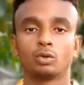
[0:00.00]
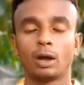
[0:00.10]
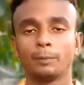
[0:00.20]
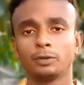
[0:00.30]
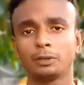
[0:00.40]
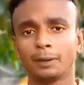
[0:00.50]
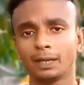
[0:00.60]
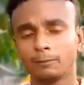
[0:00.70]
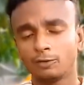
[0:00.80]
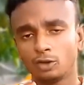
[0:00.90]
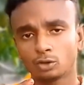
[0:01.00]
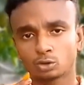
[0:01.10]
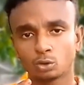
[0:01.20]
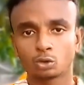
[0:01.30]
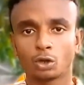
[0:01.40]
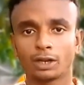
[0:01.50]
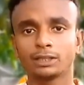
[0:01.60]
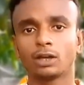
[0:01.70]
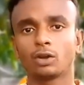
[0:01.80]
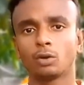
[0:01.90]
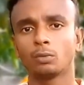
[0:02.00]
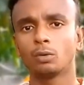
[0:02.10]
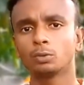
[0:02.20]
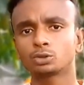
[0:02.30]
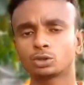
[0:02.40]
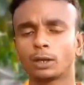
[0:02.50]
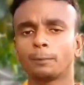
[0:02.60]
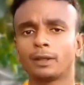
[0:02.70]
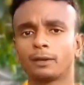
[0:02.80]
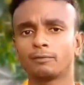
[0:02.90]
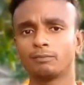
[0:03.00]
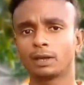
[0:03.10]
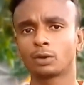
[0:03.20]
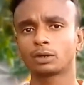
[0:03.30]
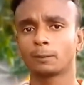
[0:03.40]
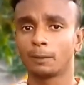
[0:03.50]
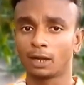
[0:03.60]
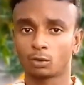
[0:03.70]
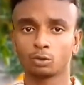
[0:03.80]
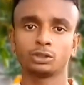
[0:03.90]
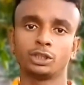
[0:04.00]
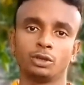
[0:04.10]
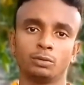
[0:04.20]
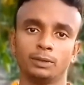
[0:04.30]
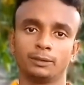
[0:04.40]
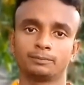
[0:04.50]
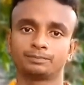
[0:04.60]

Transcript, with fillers: তো আপনি যদি বাইরে ভিডিও শ্যুট করেন তাহলে অবশ্যই আপনার ব্যাকগ্রাউন্ডকে ব্লার করতেই হবে